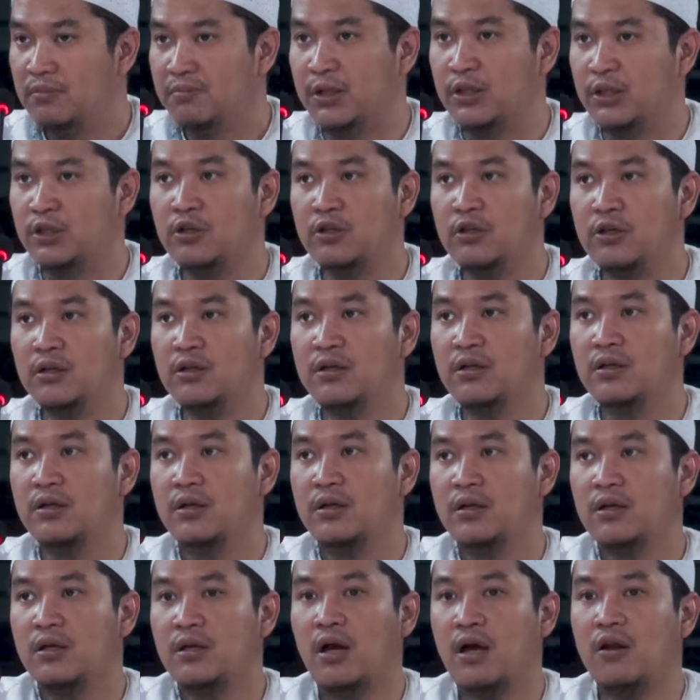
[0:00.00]
Betul.
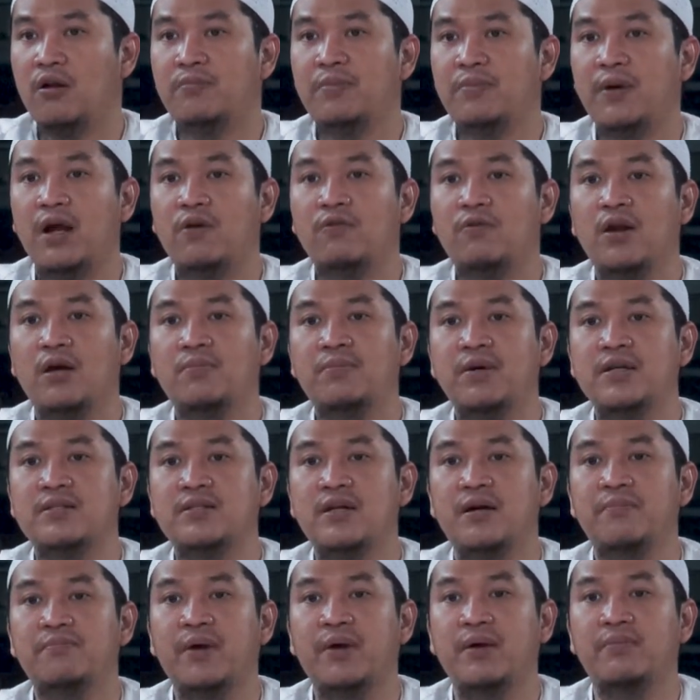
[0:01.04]
Kalau para ulama
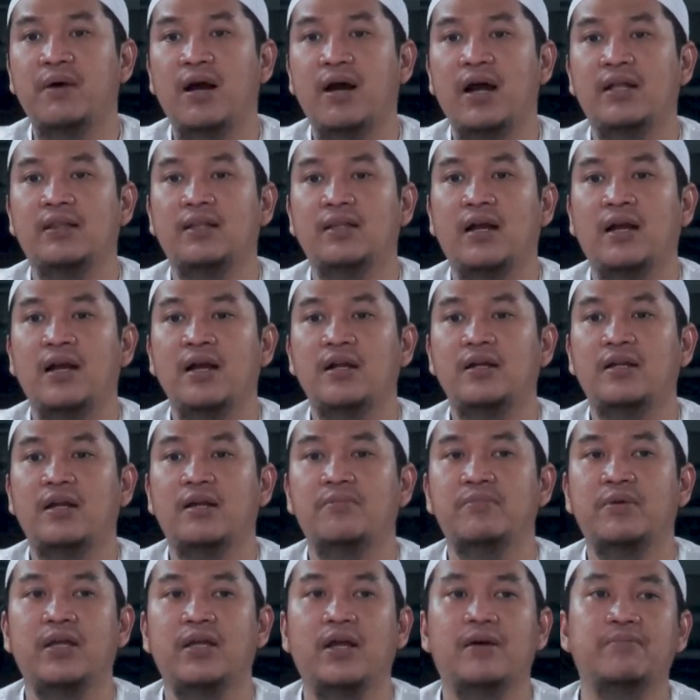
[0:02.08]
sampai mengatakan
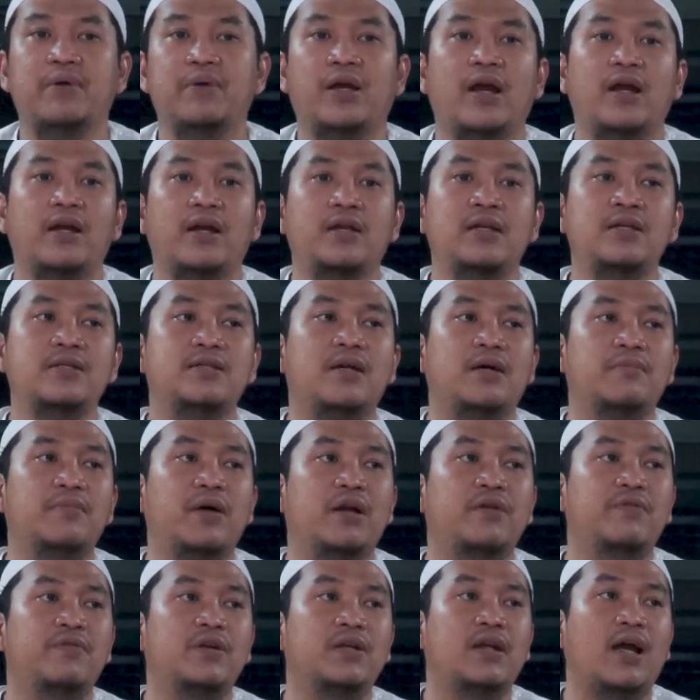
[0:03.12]
dan menyampaikan ini
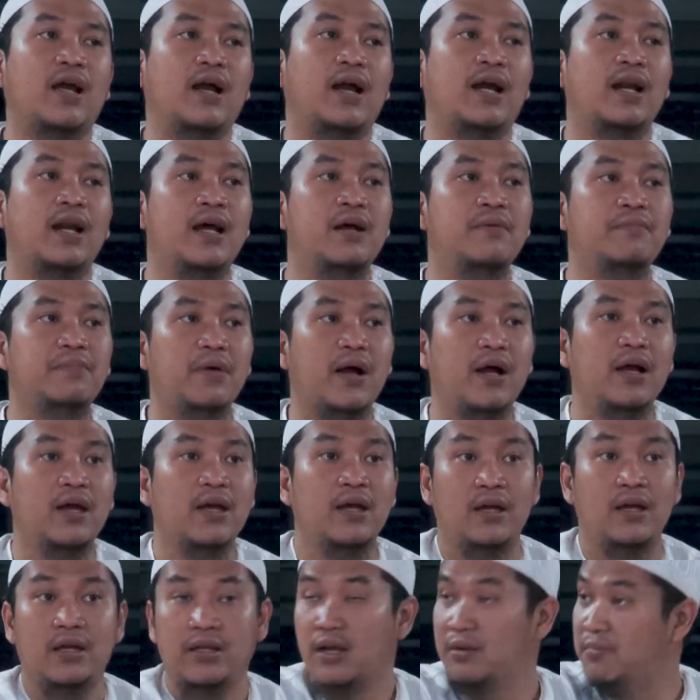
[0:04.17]
zaman fitnah. Kenapa?
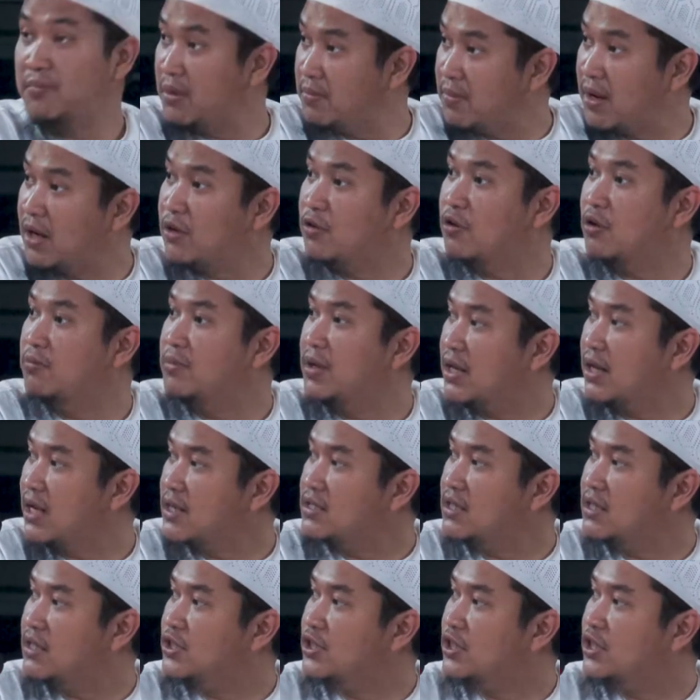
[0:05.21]
Yang memang
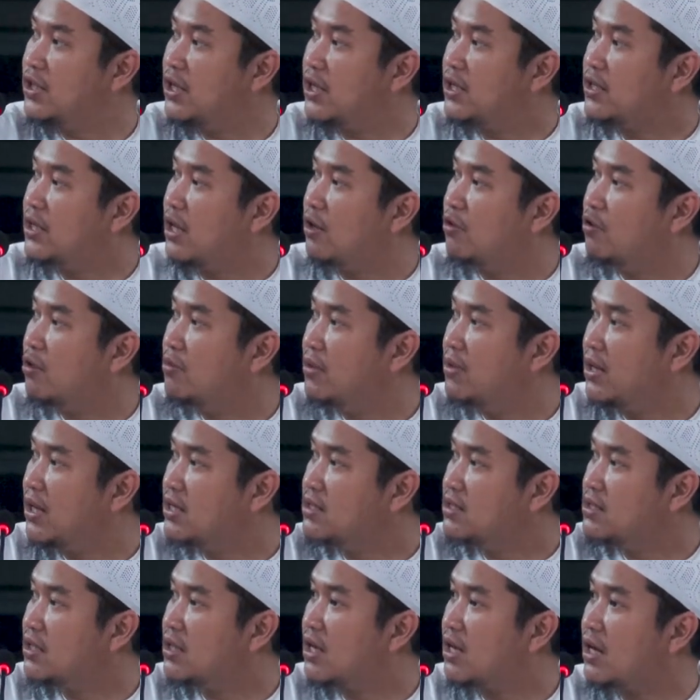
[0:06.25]
dominasi syirik dan
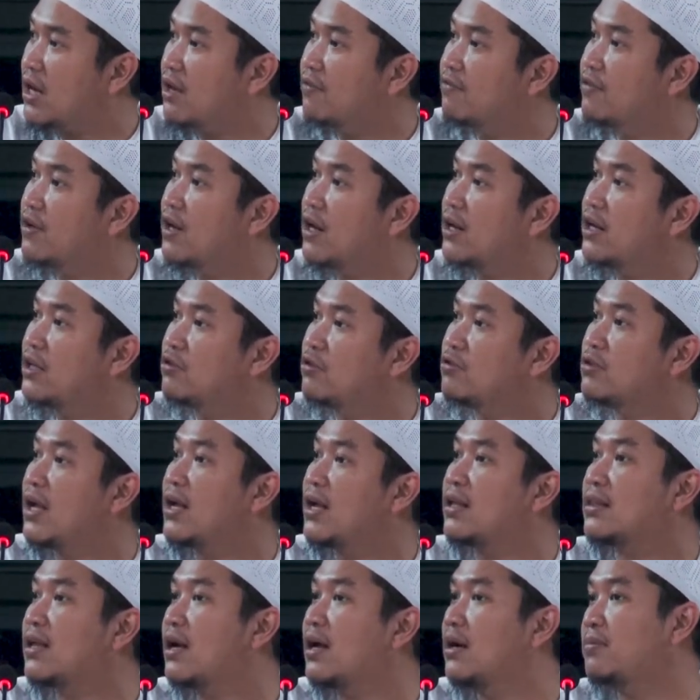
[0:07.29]
dominasi kekafiran itu
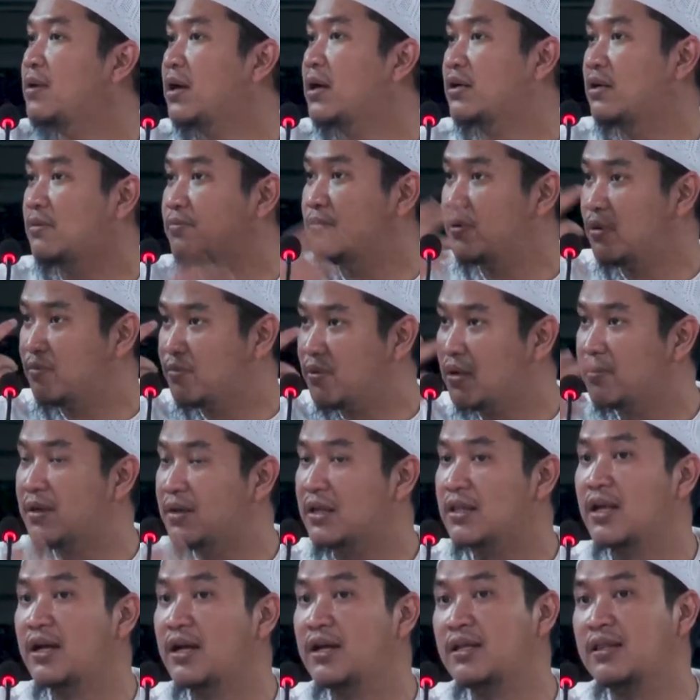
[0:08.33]
nyata, Pak, di pelupuk
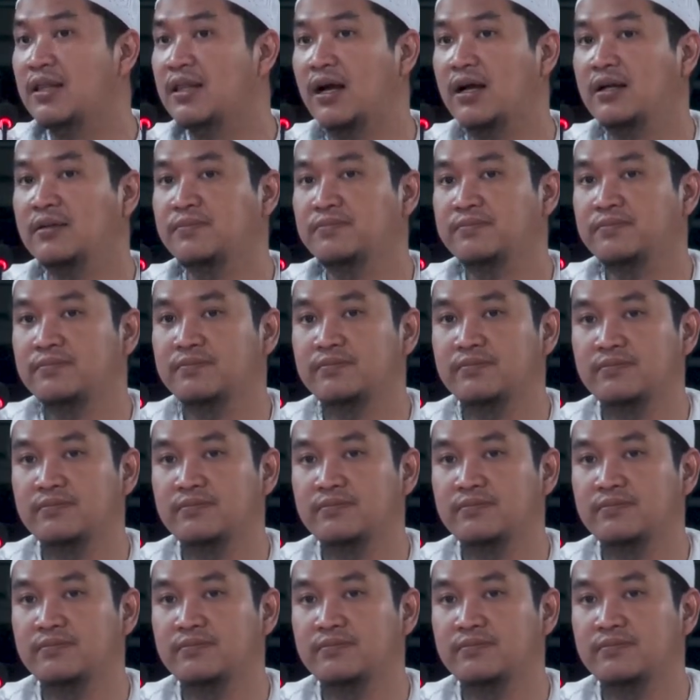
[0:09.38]
mata kita.